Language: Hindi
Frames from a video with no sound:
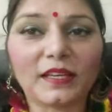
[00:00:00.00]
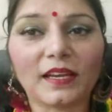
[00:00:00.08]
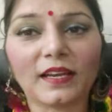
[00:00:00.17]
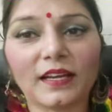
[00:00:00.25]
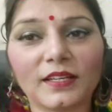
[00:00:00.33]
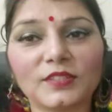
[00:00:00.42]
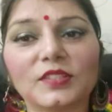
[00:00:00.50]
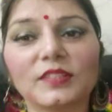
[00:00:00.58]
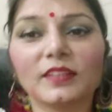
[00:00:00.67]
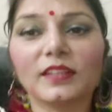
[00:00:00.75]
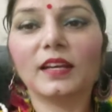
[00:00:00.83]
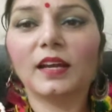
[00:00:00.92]
किया है आज
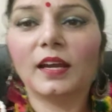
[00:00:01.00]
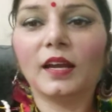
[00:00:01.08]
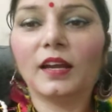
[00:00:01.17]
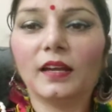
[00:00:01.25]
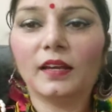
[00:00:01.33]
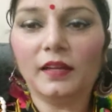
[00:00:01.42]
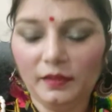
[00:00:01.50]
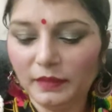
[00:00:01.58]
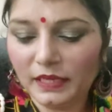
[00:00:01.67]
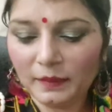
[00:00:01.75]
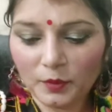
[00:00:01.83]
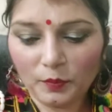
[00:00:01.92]

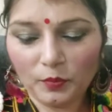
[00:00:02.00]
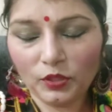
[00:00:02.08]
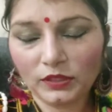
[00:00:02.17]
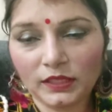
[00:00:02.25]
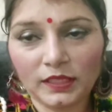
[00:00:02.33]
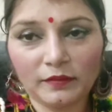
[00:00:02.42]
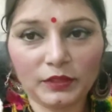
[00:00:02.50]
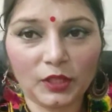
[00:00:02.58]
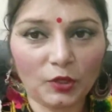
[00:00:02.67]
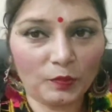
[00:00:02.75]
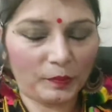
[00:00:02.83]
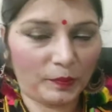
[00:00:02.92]
मैंने आपको बोला था ना
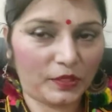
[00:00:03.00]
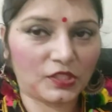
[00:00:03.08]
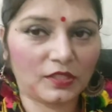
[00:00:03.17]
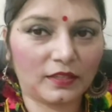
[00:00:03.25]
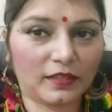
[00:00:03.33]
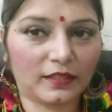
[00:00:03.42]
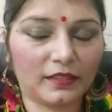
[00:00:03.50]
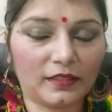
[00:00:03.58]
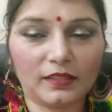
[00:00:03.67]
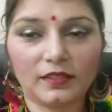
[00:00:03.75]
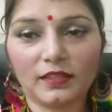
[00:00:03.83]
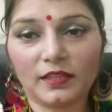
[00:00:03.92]
विदाउट प्रिपरेशन कर
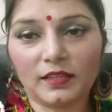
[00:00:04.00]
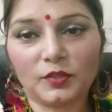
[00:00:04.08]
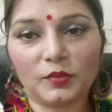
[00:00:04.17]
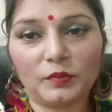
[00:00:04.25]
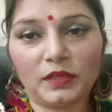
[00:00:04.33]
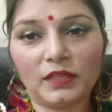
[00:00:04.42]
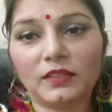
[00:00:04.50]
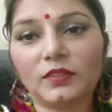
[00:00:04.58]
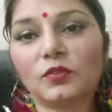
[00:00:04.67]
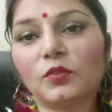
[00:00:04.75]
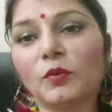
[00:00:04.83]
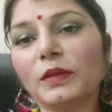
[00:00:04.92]
कर रही हूँ मैं
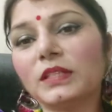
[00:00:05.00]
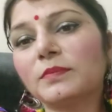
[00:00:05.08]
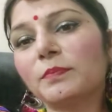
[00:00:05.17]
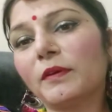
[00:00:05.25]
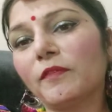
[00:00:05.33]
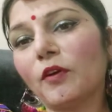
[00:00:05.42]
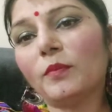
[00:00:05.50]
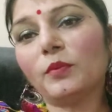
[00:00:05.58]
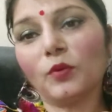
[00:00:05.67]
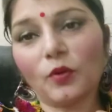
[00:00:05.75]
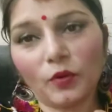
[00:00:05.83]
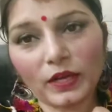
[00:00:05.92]
तो बस परफॉर्म
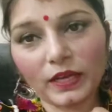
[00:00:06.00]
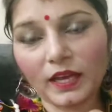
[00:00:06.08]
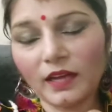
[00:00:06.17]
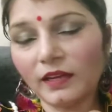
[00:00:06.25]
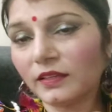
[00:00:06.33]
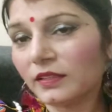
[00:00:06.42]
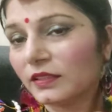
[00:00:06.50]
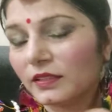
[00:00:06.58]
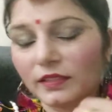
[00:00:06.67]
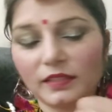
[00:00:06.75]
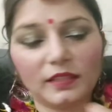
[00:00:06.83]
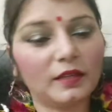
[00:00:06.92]
हो गया
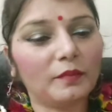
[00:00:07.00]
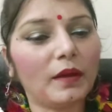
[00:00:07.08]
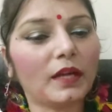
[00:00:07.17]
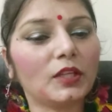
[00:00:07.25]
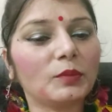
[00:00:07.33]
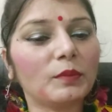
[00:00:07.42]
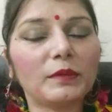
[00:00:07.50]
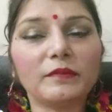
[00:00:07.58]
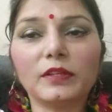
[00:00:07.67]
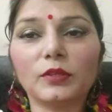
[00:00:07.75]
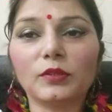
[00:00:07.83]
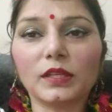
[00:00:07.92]
बाकी तो मैं अपनी
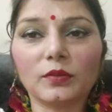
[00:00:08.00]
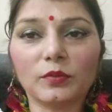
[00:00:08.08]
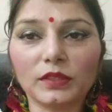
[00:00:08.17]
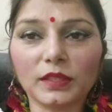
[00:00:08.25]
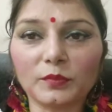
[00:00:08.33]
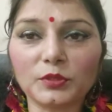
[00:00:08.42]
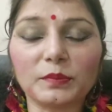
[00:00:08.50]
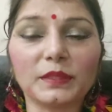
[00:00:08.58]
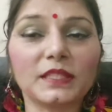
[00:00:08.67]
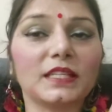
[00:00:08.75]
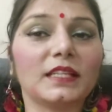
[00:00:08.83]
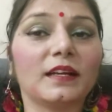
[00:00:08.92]
वीडियो देखूंगी तब मुझे
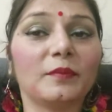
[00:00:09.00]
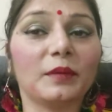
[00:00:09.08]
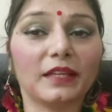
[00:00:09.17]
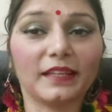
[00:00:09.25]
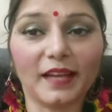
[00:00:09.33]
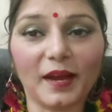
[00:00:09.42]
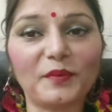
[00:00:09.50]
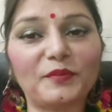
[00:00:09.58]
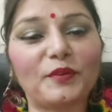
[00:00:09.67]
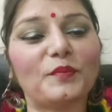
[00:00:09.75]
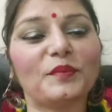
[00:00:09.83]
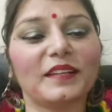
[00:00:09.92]
पता चलेगा क्या
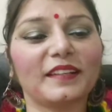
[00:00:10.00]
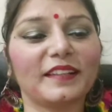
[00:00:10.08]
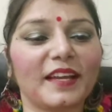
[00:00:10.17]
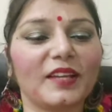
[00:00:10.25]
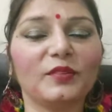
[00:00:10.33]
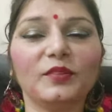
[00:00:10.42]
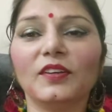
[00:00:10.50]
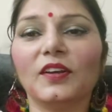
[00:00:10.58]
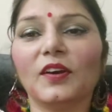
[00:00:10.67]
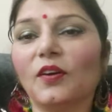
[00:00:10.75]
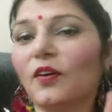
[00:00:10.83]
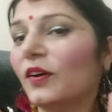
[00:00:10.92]
परफॉर्म करके आई हूँ
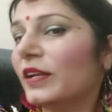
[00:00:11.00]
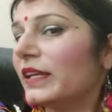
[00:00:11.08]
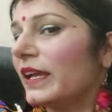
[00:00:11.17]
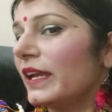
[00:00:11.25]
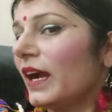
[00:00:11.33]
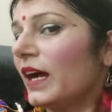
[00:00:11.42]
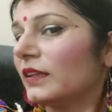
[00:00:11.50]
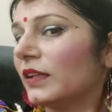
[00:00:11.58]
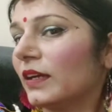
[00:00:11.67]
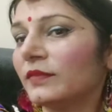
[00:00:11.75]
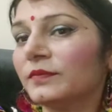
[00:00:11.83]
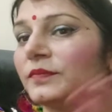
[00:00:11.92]
और ये
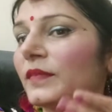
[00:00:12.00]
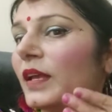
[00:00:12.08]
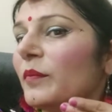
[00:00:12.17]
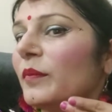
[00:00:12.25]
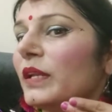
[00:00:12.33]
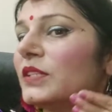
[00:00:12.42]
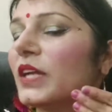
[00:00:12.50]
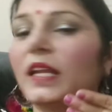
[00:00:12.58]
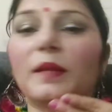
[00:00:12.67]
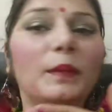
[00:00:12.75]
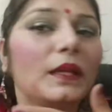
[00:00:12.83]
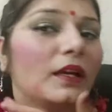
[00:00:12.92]
आलता मेरे
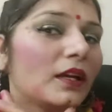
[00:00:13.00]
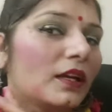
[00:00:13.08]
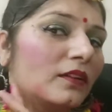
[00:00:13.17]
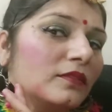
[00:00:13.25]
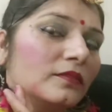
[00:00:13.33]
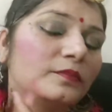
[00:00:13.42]
चेहरे पे लग गया